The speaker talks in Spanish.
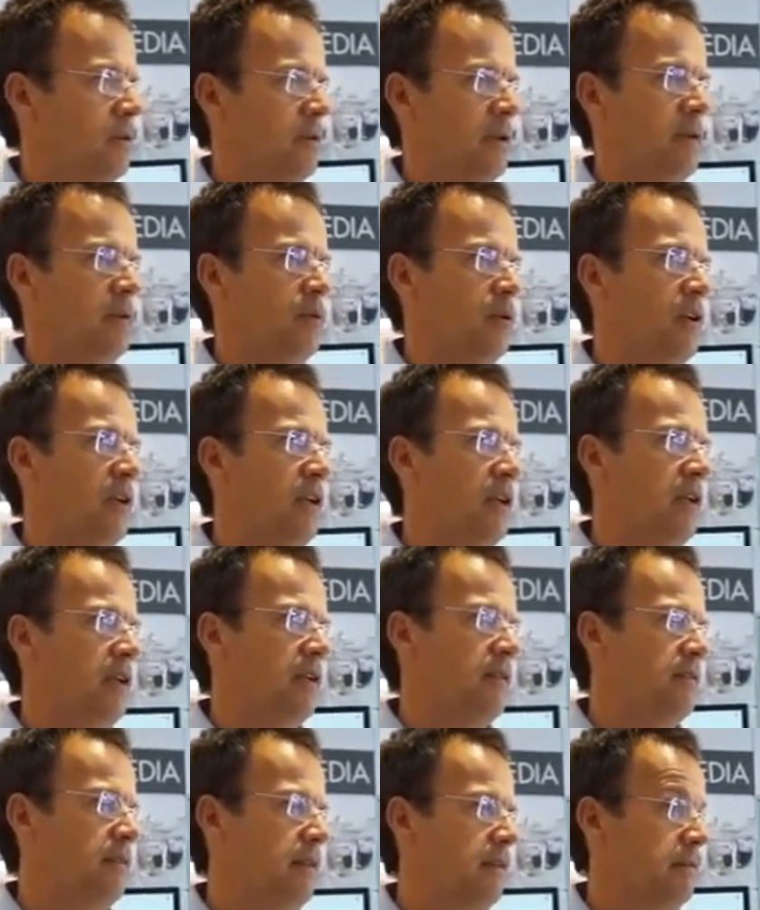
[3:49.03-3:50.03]
¿eh? Porque,
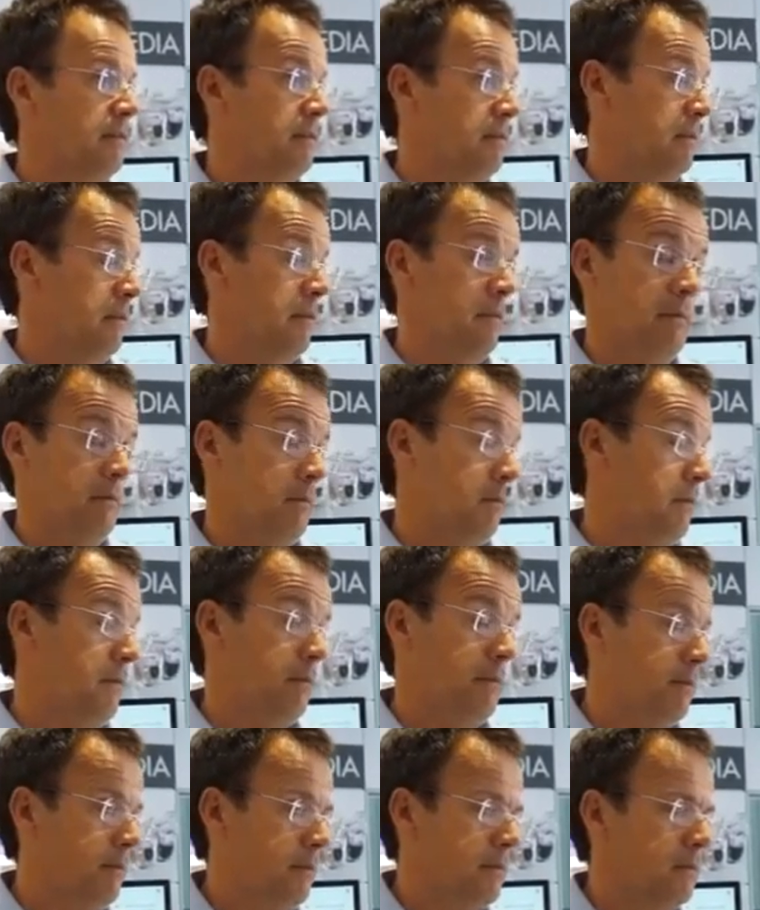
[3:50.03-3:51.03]

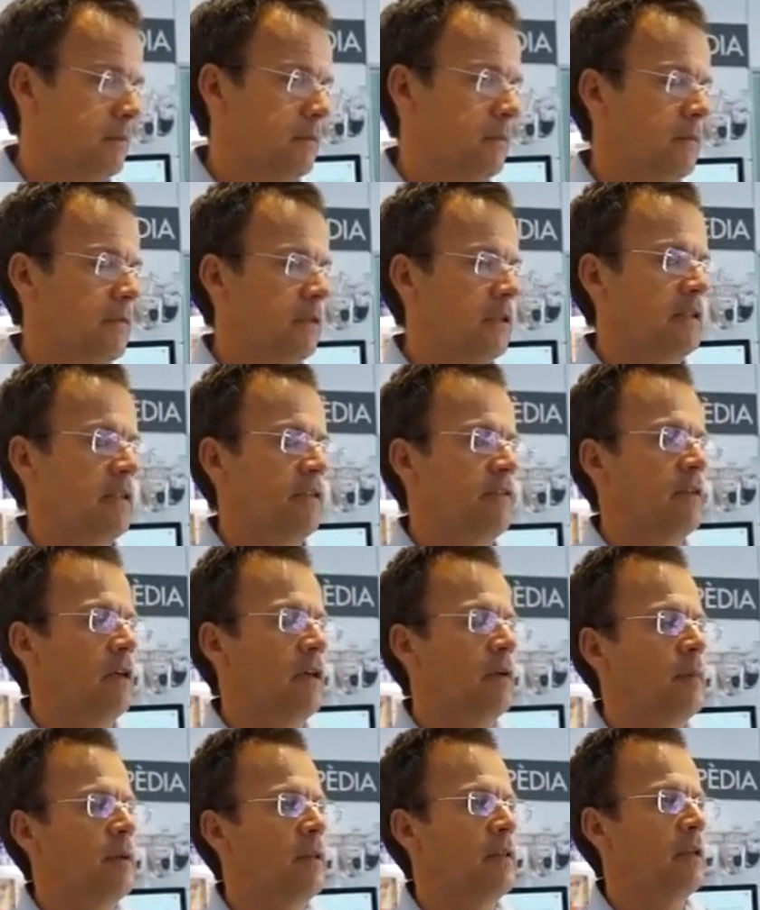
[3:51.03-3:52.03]
mm,
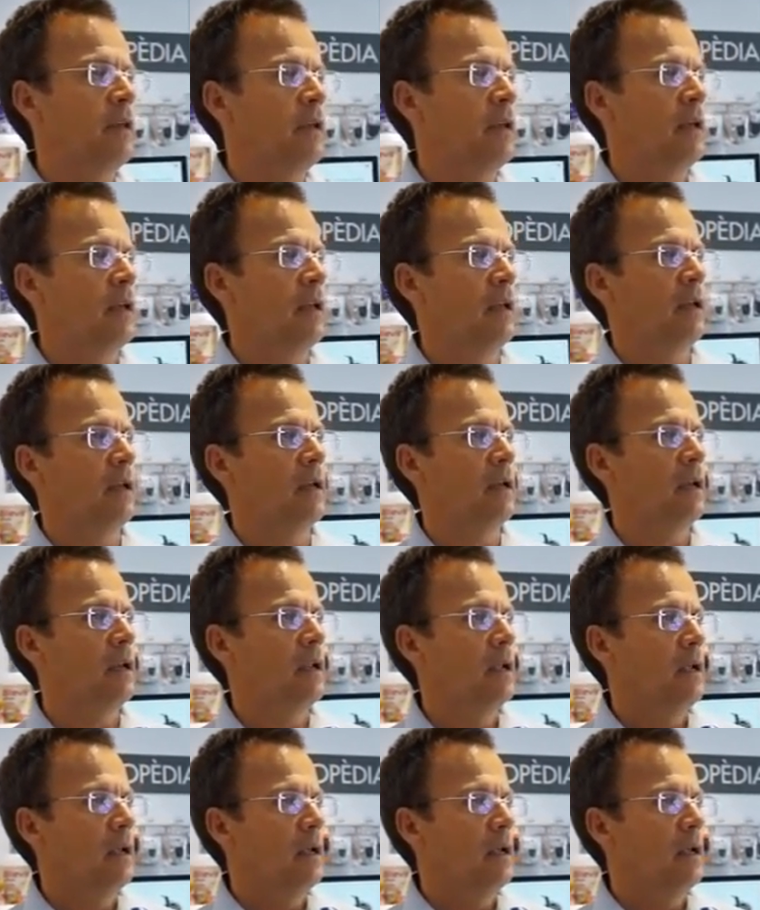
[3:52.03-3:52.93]
desgraciadamente el,